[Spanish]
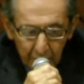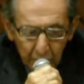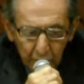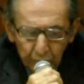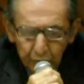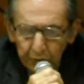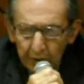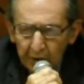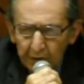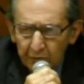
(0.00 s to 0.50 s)

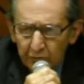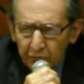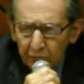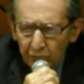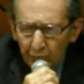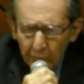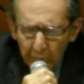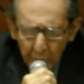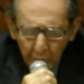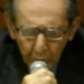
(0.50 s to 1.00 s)
un
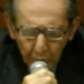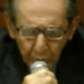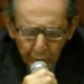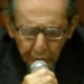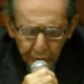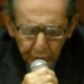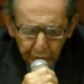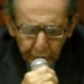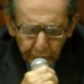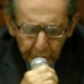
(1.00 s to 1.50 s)
tenso
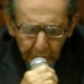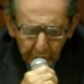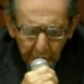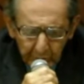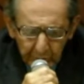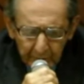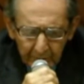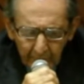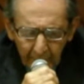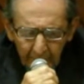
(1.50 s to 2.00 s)

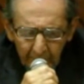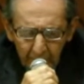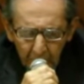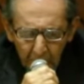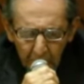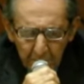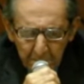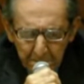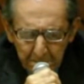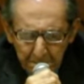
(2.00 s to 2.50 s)
muslo,
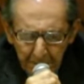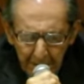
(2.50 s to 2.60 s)
un